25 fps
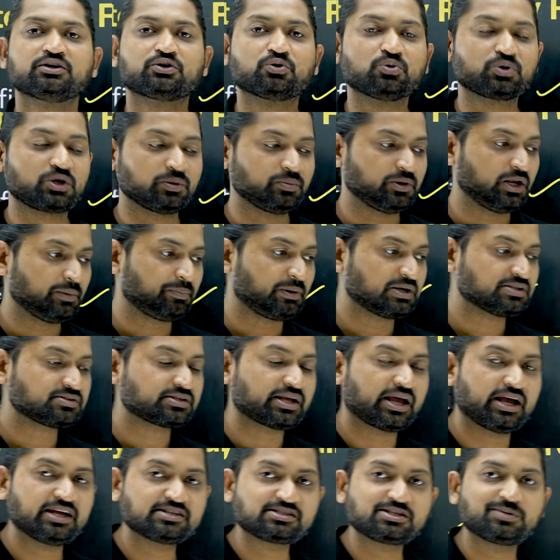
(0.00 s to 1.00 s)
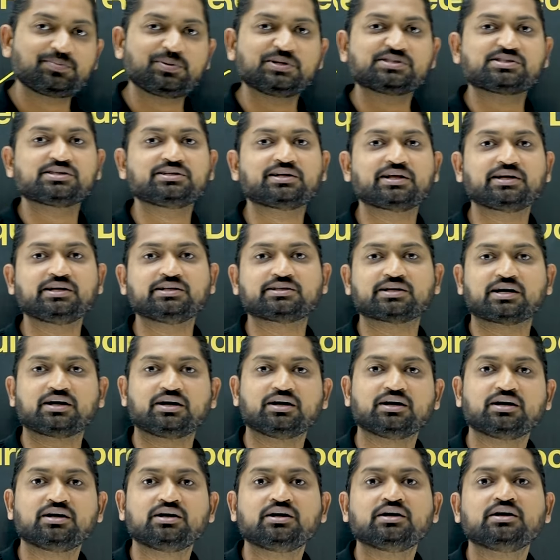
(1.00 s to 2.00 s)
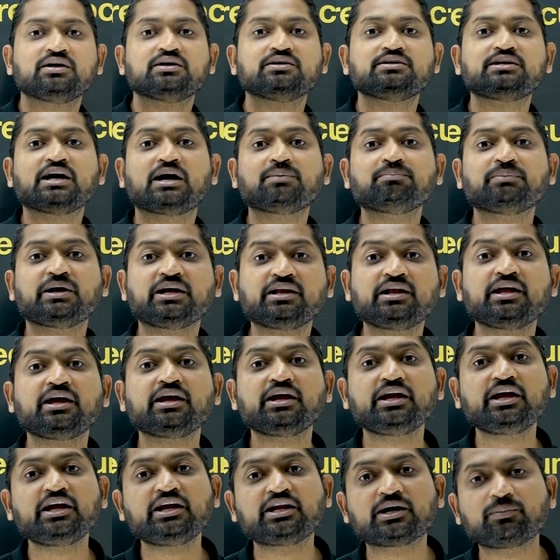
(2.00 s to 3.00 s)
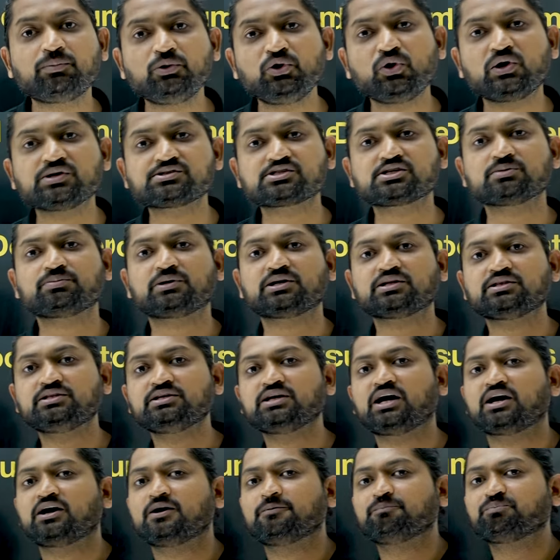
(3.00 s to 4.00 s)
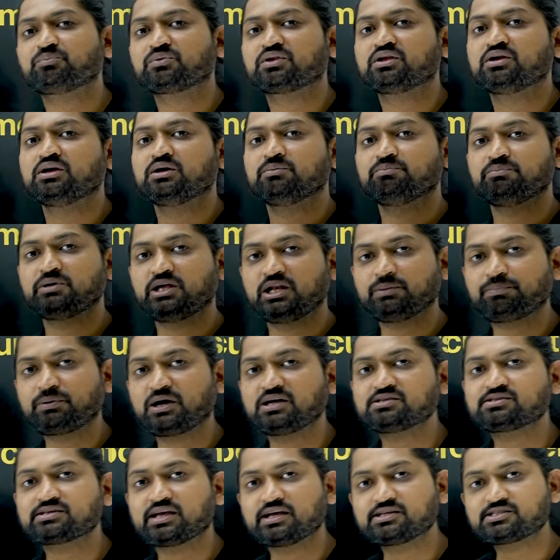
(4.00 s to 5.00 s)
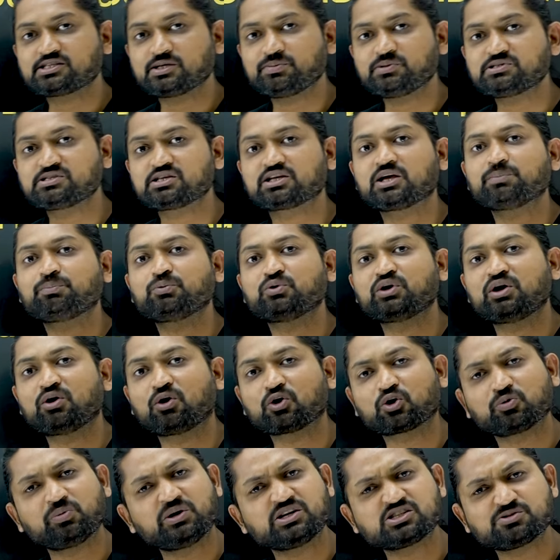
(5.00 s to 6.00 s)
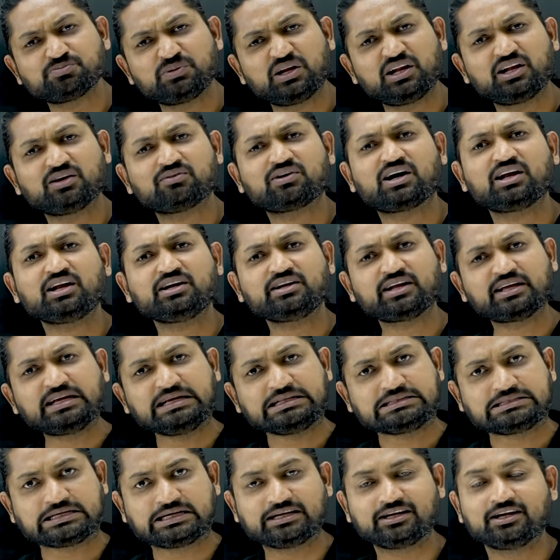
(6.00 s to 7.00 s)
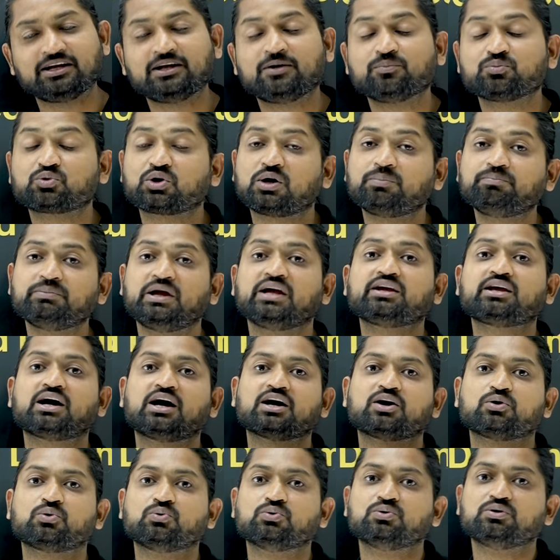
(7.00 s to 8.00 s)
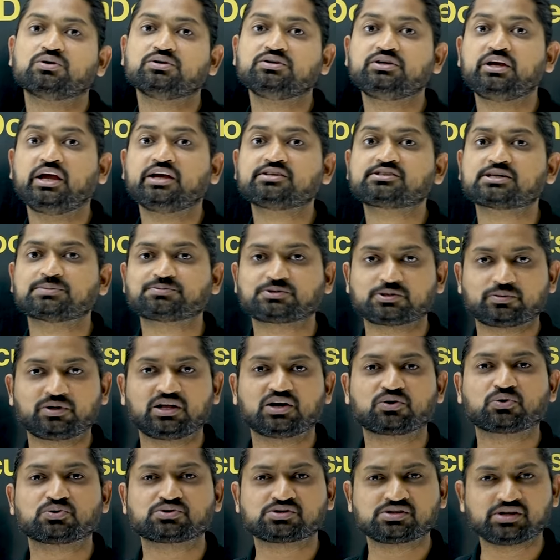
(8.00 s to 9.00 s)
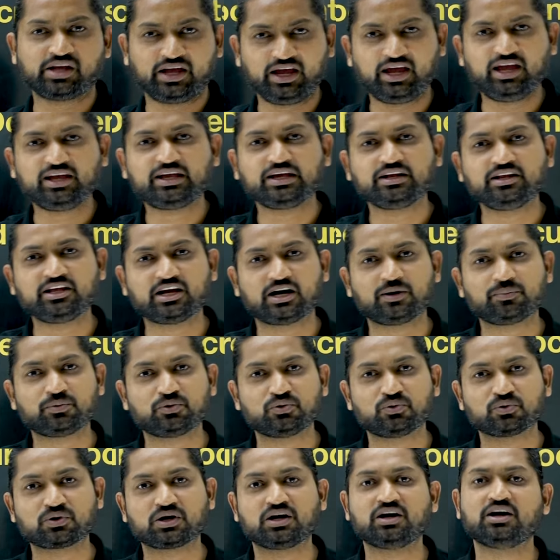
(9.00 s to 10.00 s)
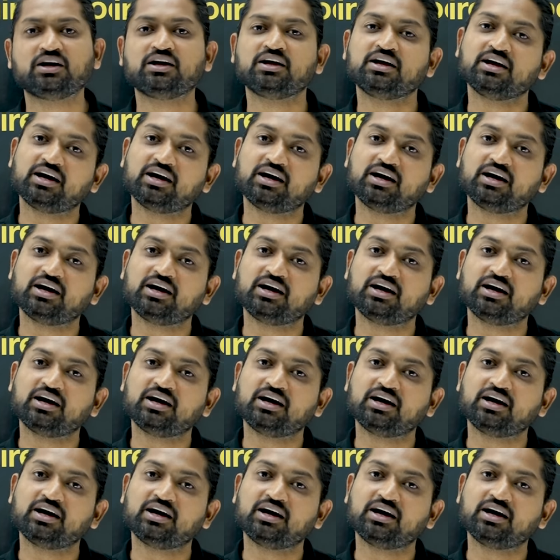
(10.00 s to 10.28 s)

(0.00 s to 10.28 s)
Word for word: क्योंकि मेरे पास एस नहीं था या मैंने ई e से भर दिया मेरे पास एस के पूरे डॉक्यूमेंट्स मिलने वाले नहीं थे तो अब मैं क्या करूं ये सबसे बड़ा क्वेश्चन है कि नहीं आप लोगों का